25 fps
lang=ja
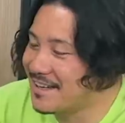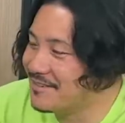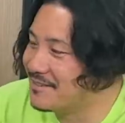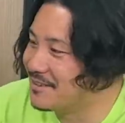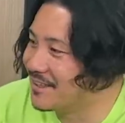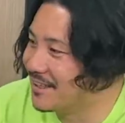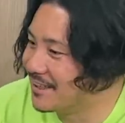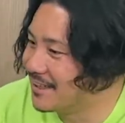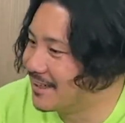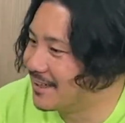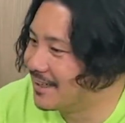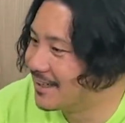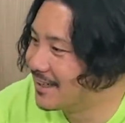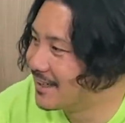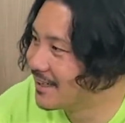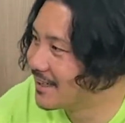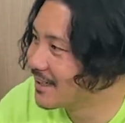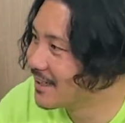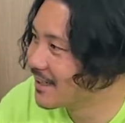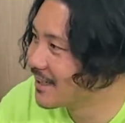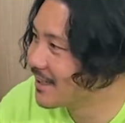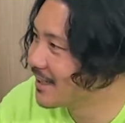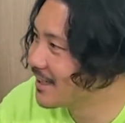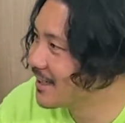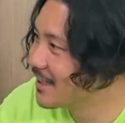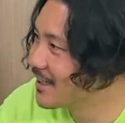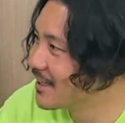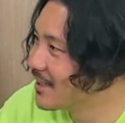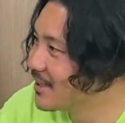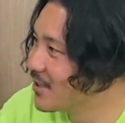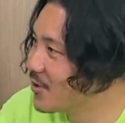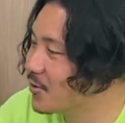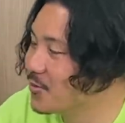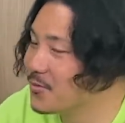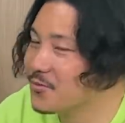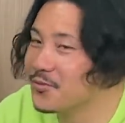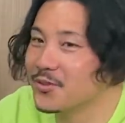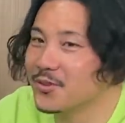いねみたいな
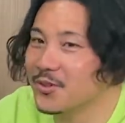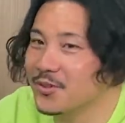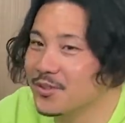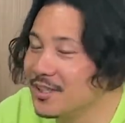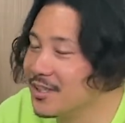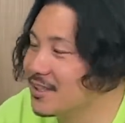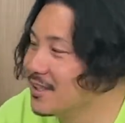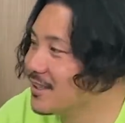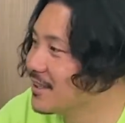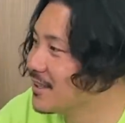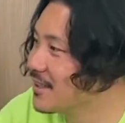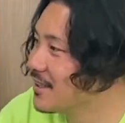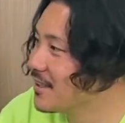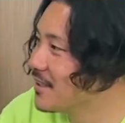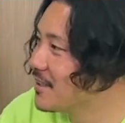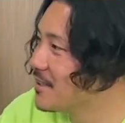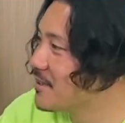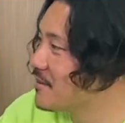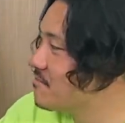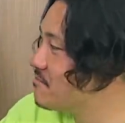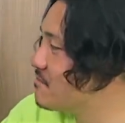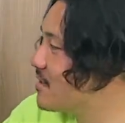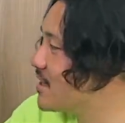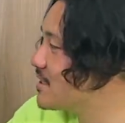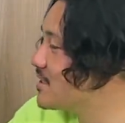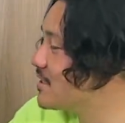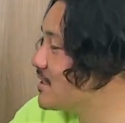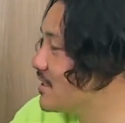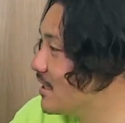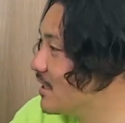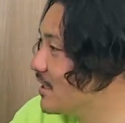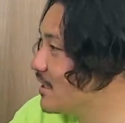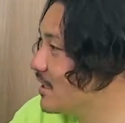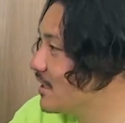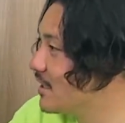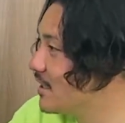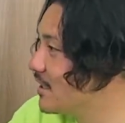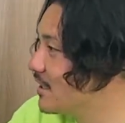本当にマジ
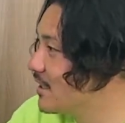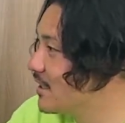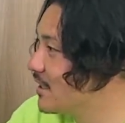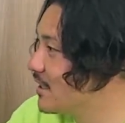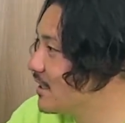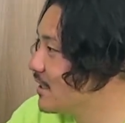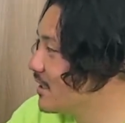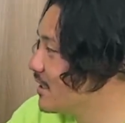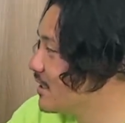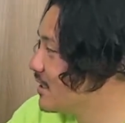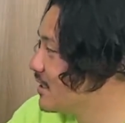ではい